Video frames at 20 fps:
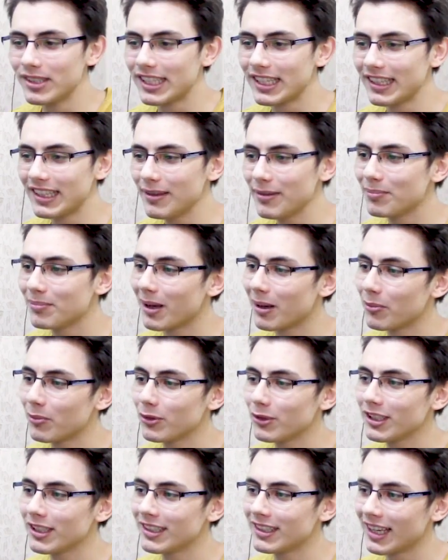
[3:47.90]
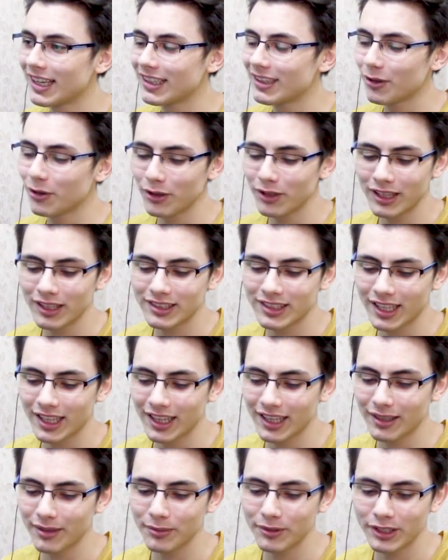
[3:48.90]
bir şey diyeyim ben bunu internette o kadar
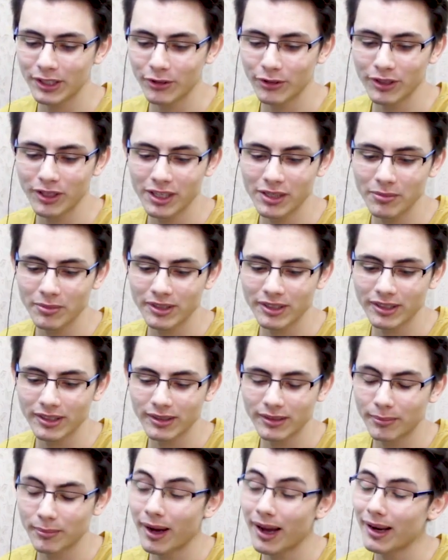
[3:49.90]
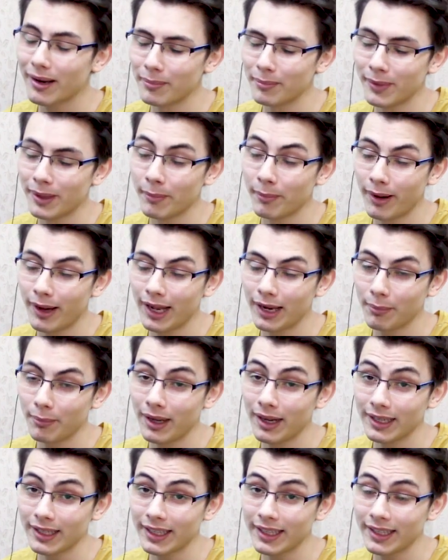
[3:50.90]
salak gibi niye oynadım ki? Malım ben mal
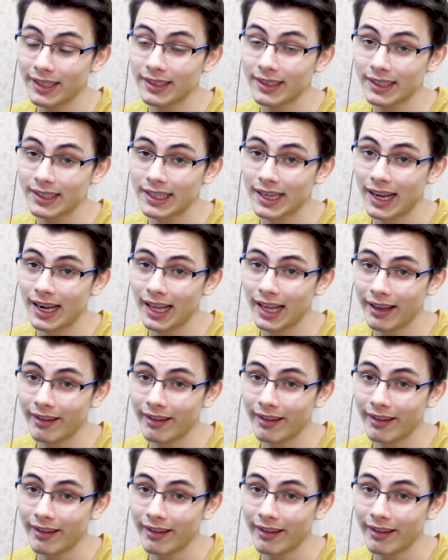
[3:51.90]
mal geri zekalı